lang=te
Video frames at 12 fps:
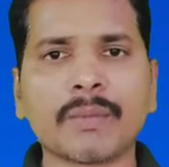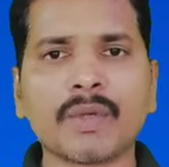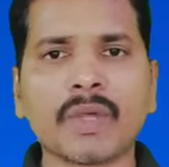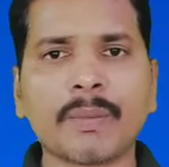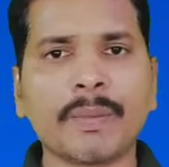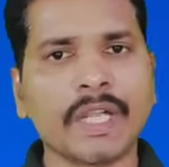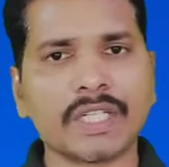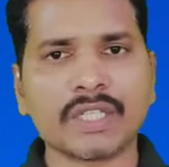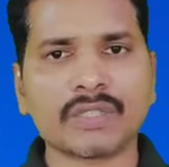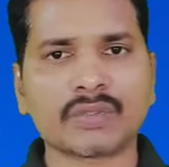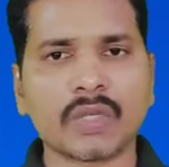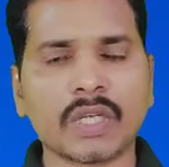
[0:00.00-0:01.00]
మనం అప్డేట్
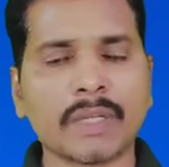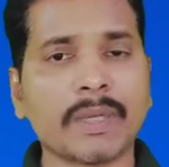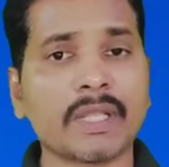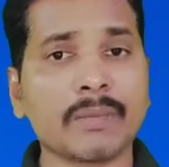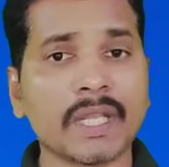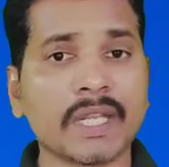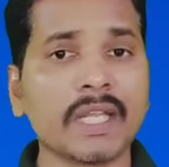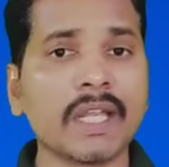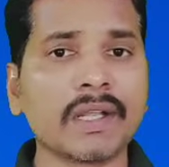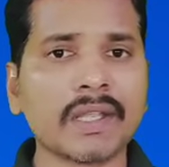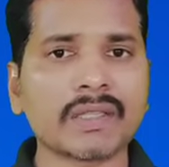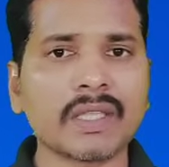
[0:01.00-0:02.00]
చేసుకోవాలి అది మరీ
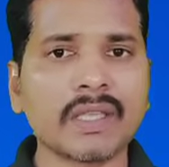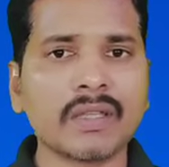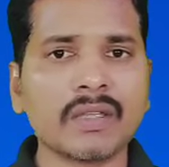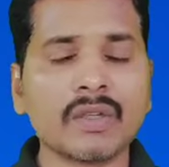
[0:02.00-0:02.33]
లేట్ అయితే